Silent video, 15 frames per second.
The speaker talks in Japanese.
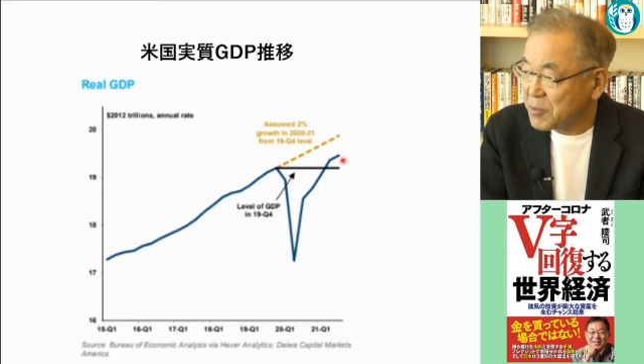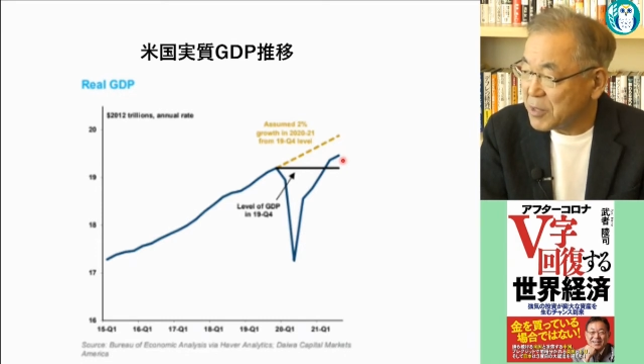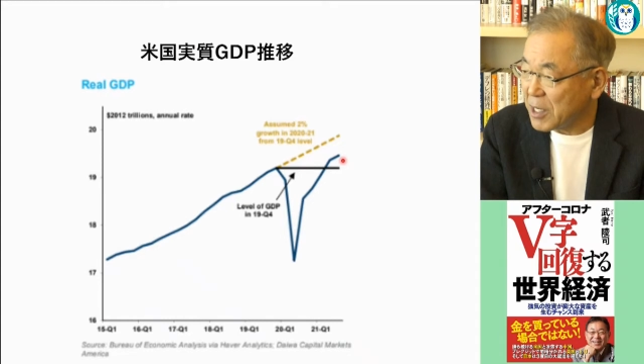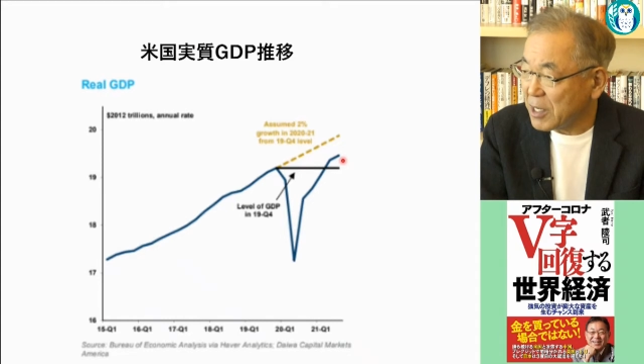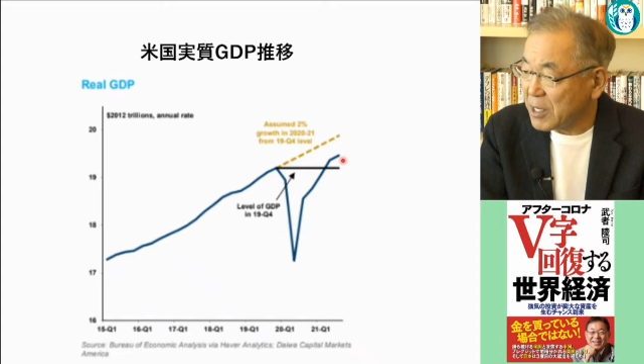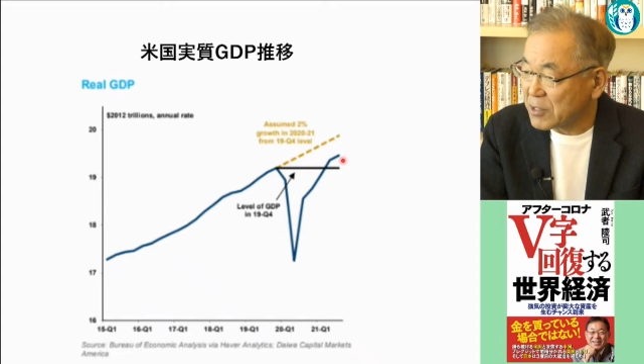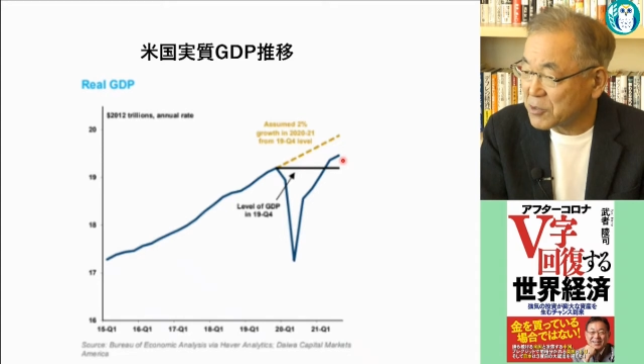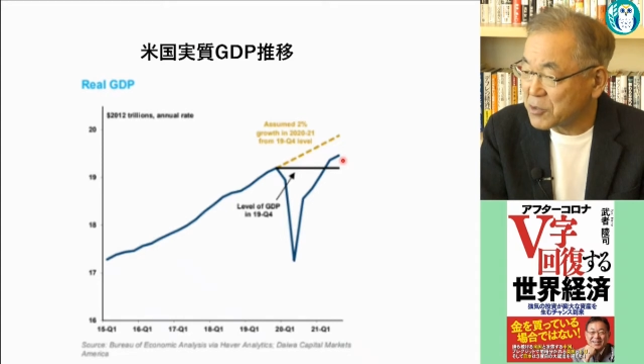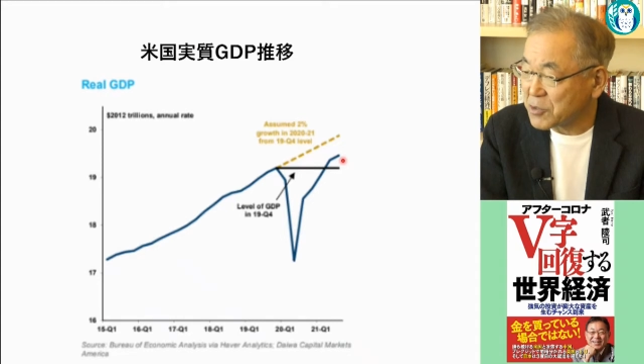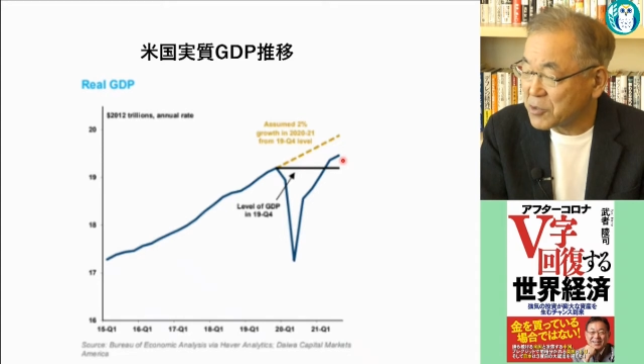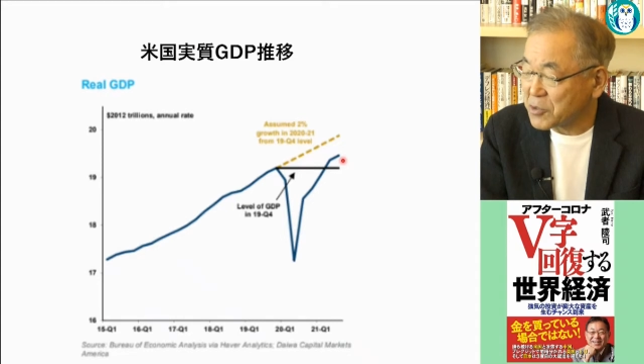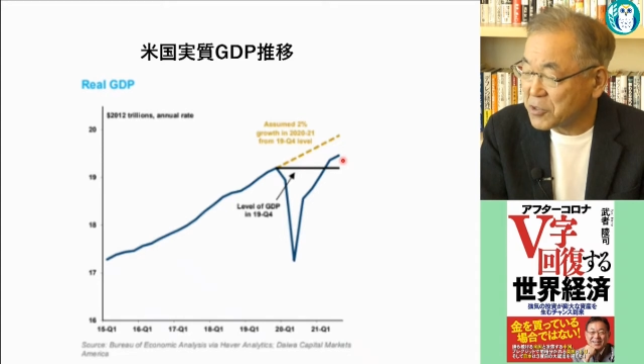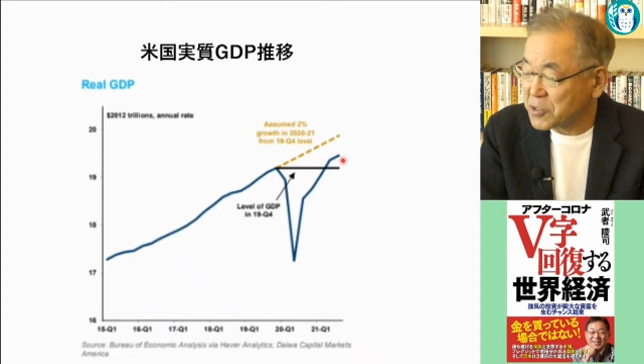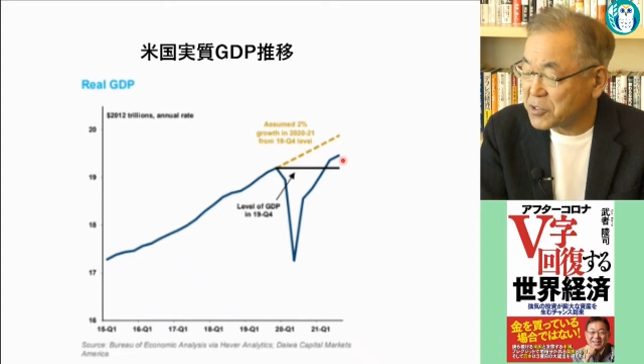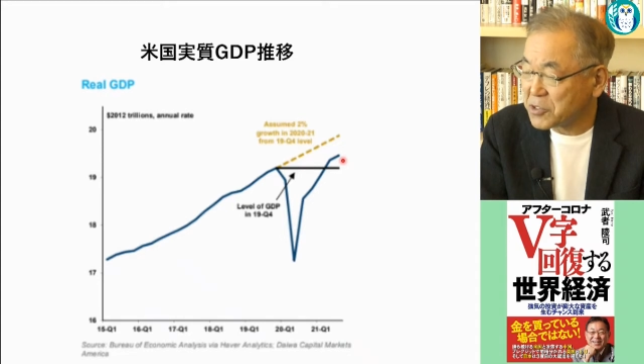
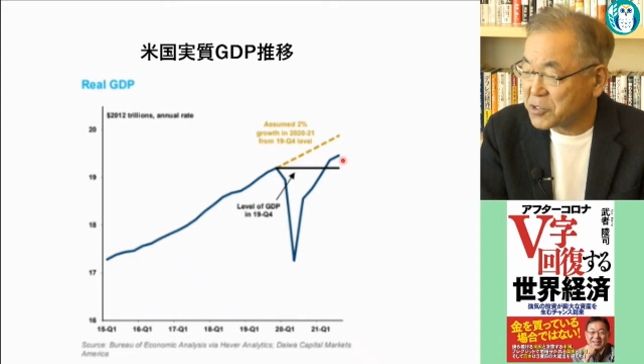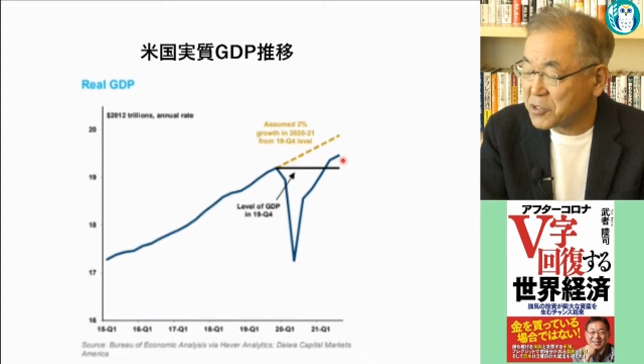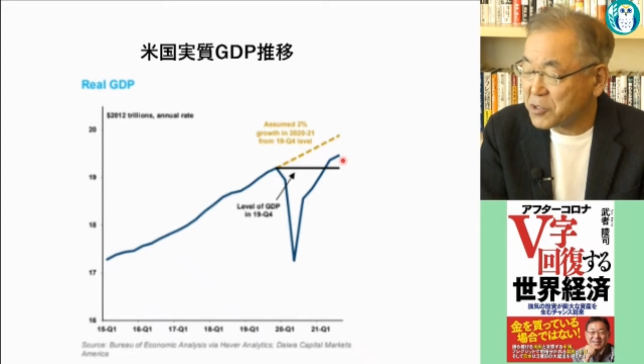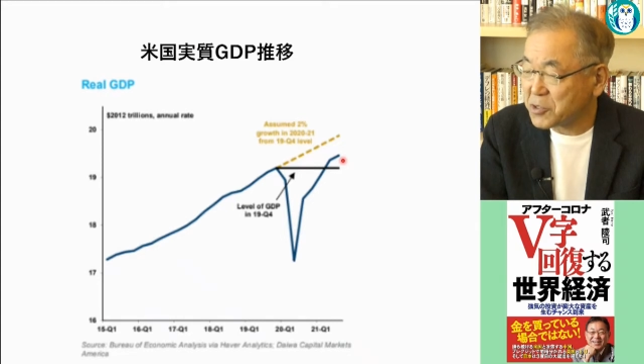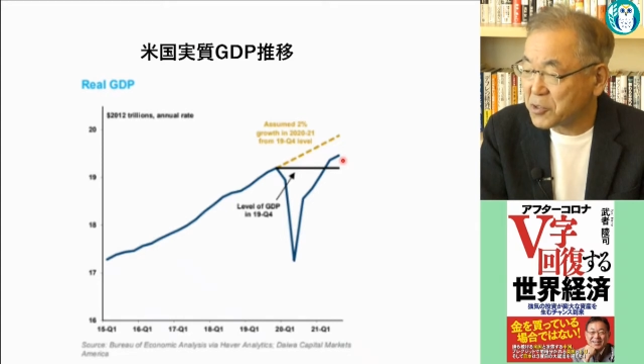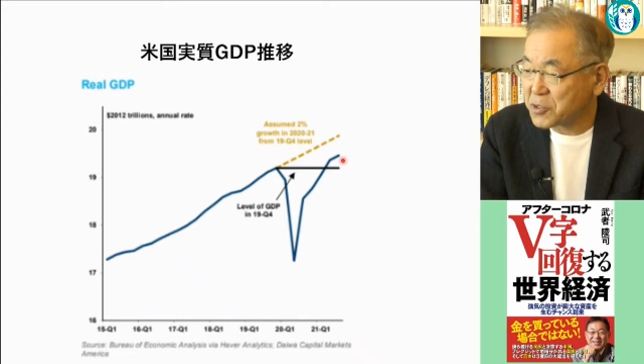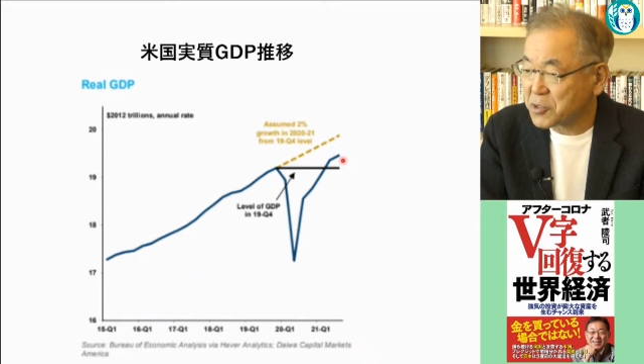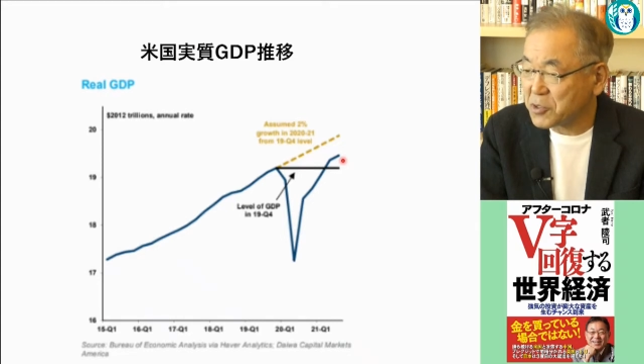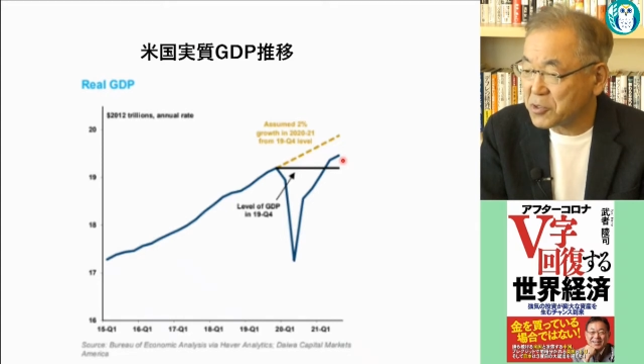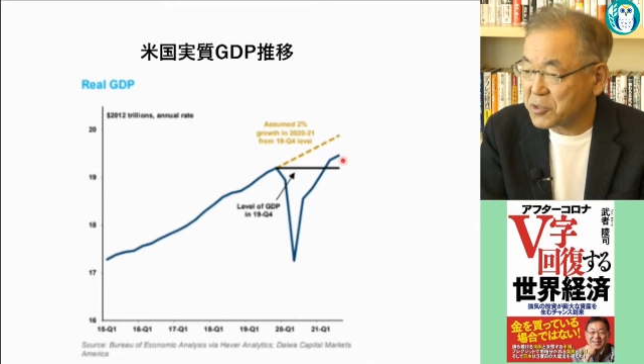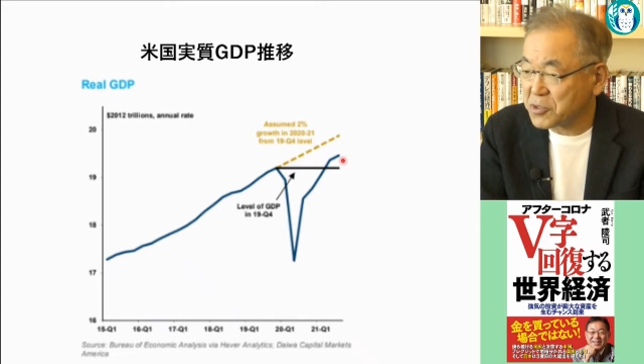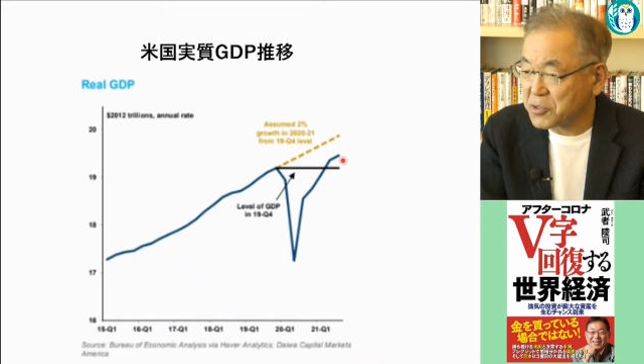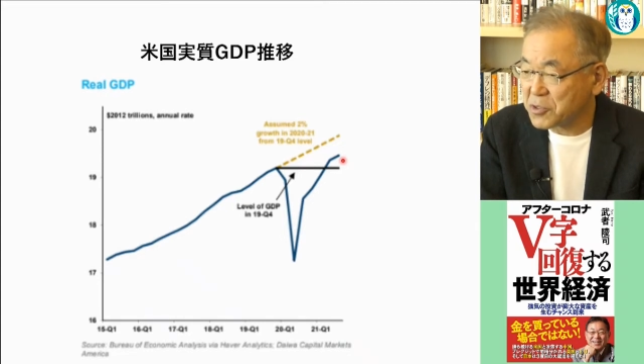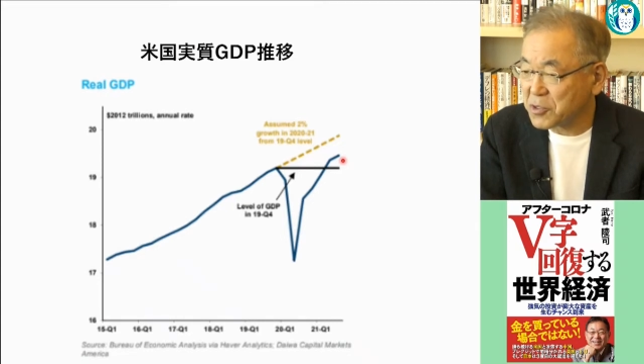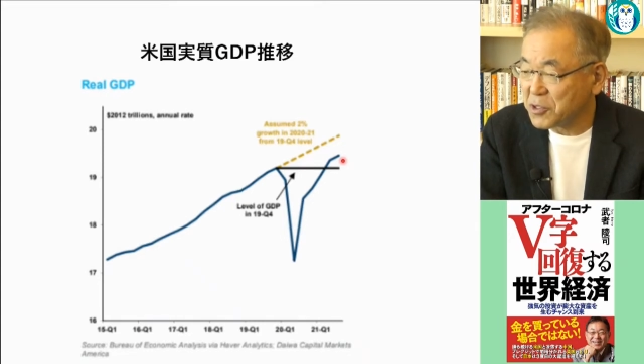需要と供
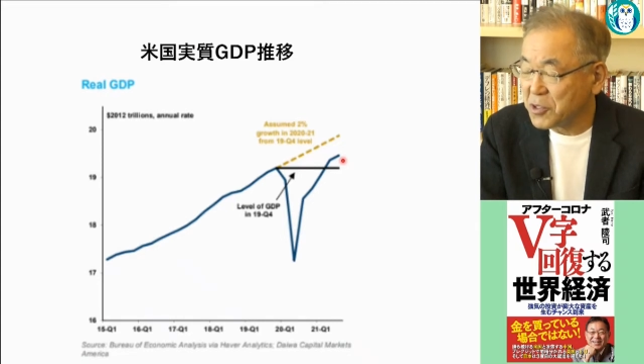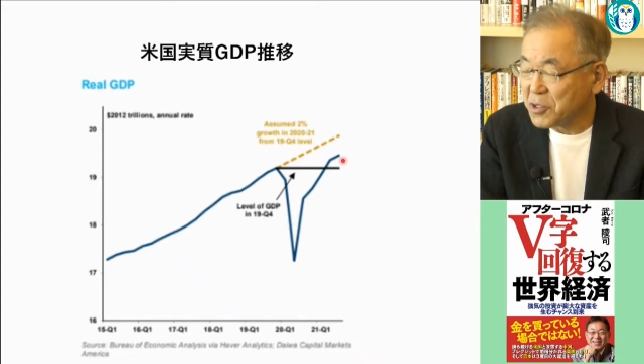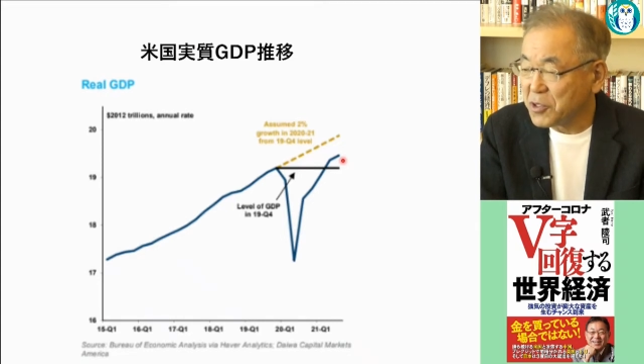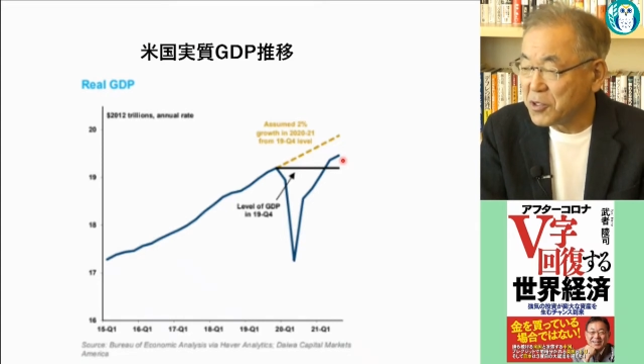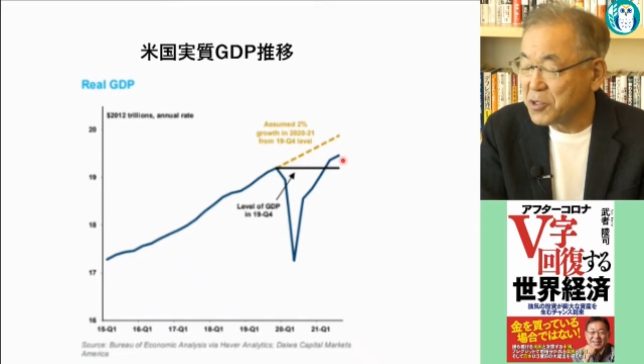給の